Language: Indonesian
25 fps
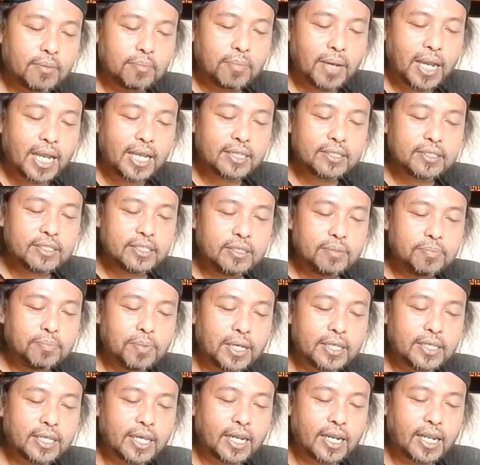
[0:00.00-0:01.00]
Dan
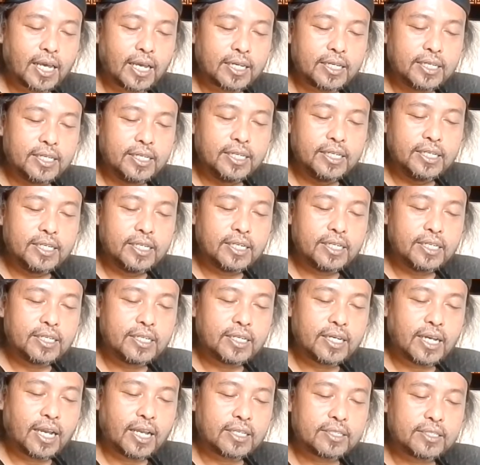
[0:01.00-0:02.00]
masih banyak
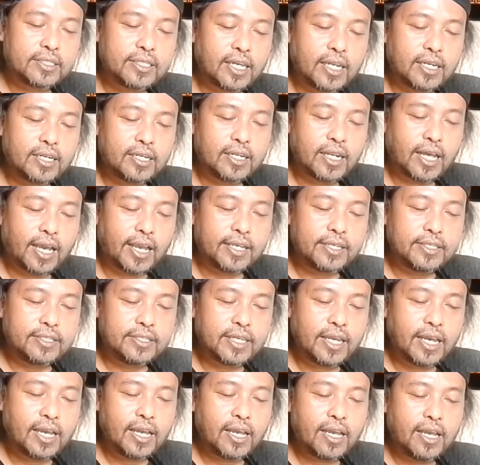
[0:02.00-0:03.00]
lagi ringkasan
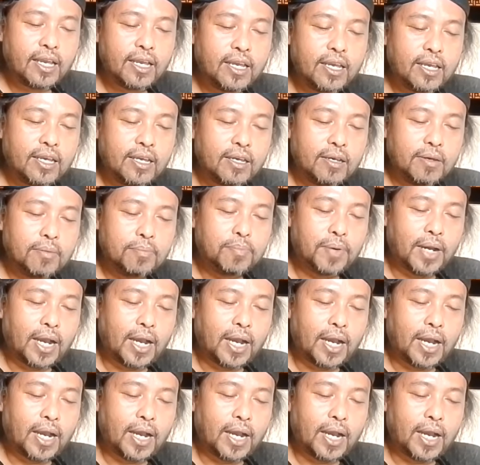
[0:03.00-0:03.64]
lainnya